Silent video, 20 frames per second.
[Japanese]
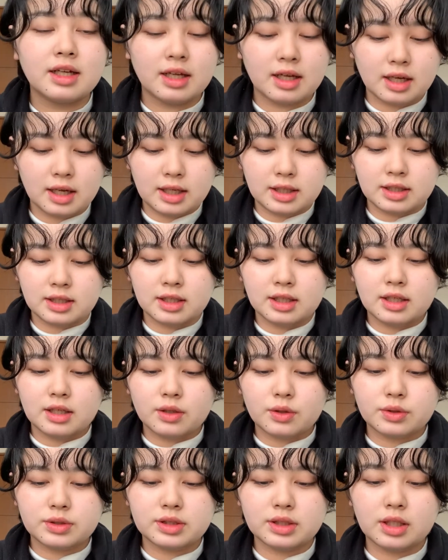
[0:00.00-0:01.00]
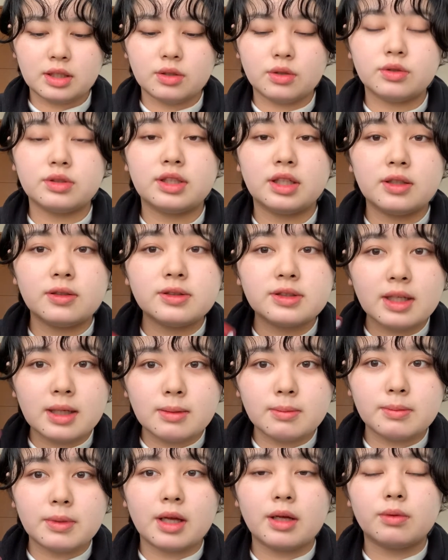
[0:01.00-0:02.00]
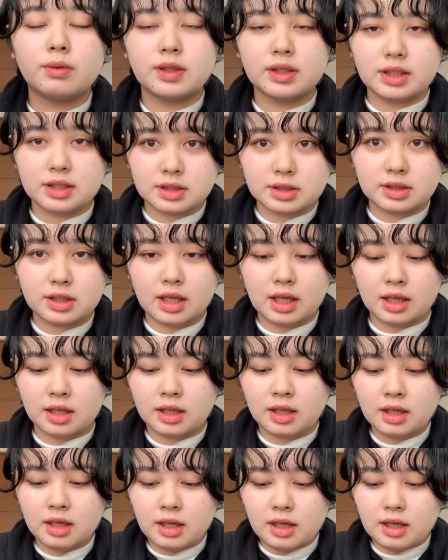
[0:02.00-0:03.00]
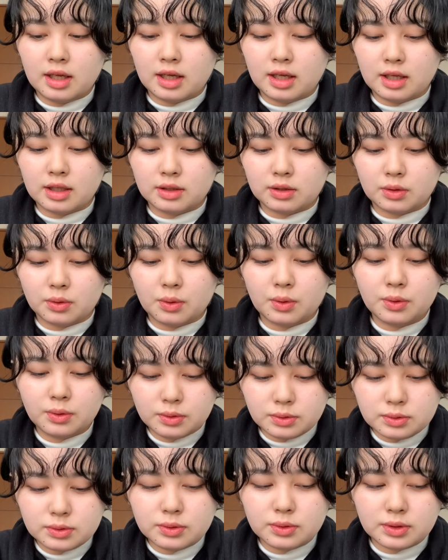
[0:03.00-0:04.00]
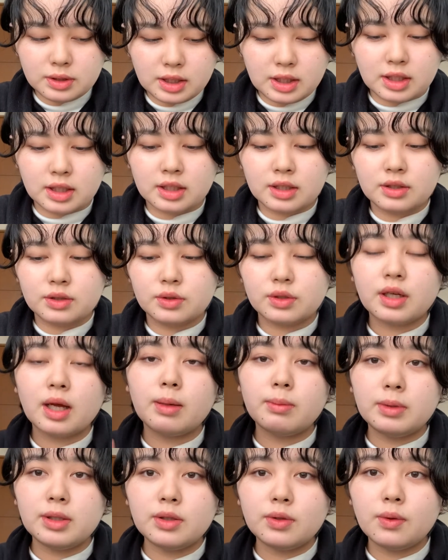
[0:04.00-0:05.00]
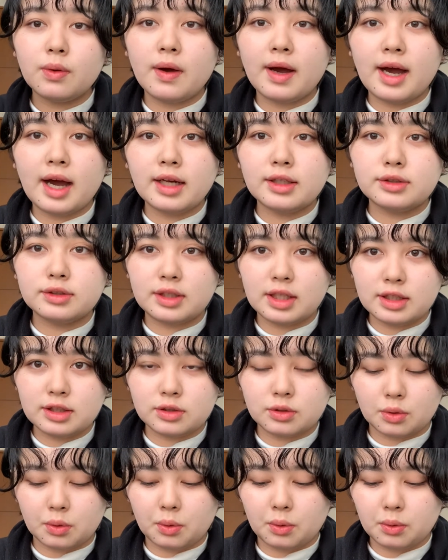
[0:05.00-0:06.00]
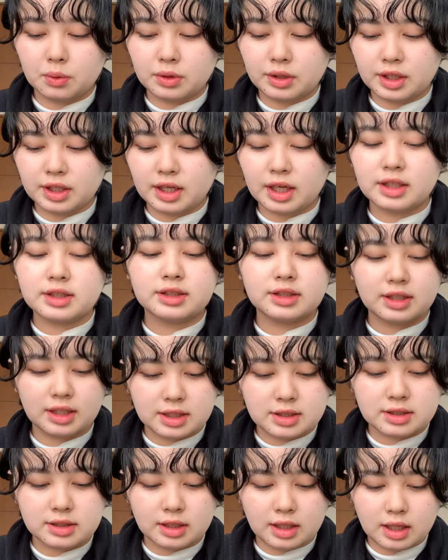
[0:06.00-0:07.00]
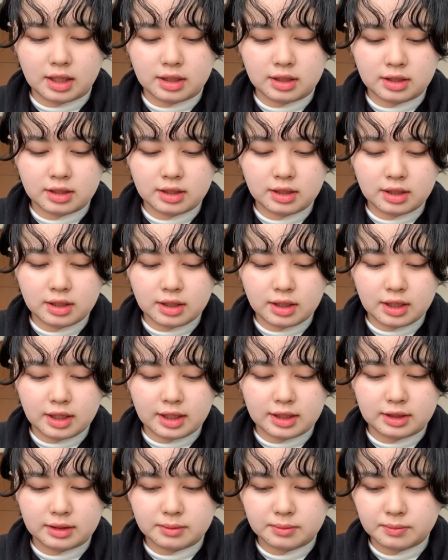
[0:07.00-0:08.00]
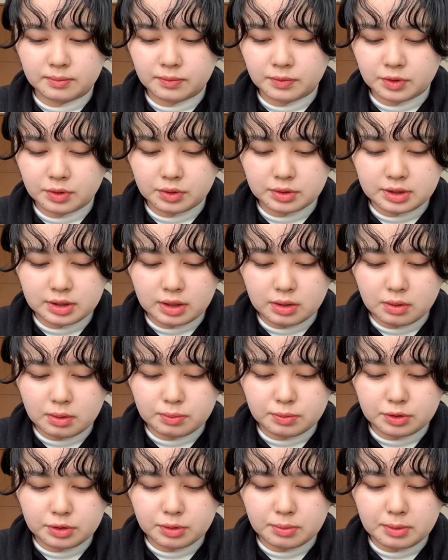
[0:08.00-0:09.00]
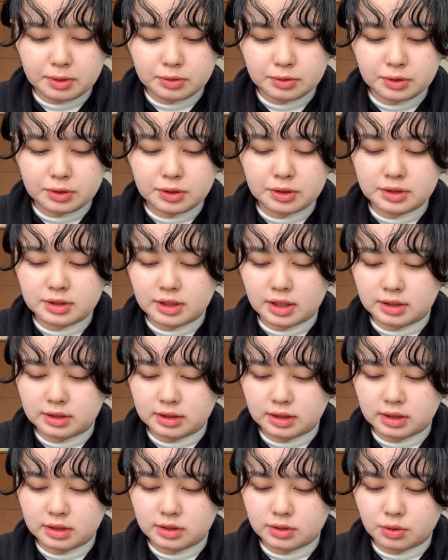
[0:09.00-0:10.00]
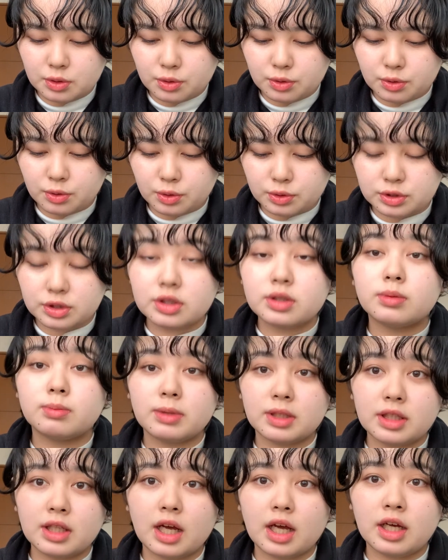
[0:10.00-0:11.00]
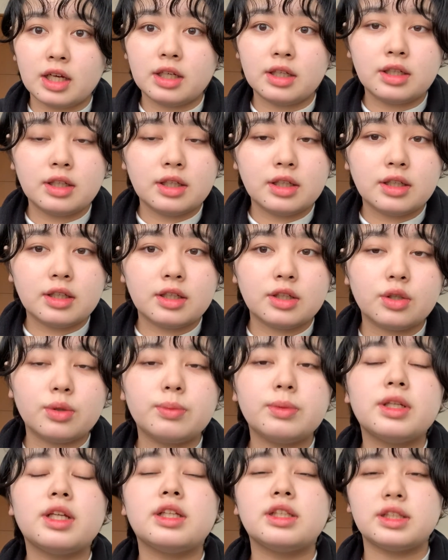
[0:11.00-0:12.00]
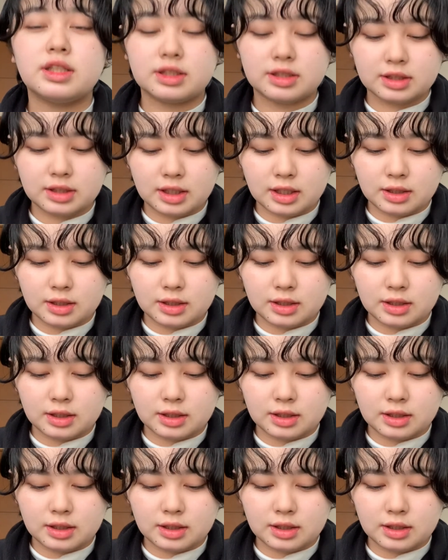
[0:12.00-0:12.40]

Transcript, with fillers: はい、こちらの03番はですね、えっと、本当に深みのあるレッドって感じですね。こちらはブルベ冬さんにすごくおすすめな色味なんですけ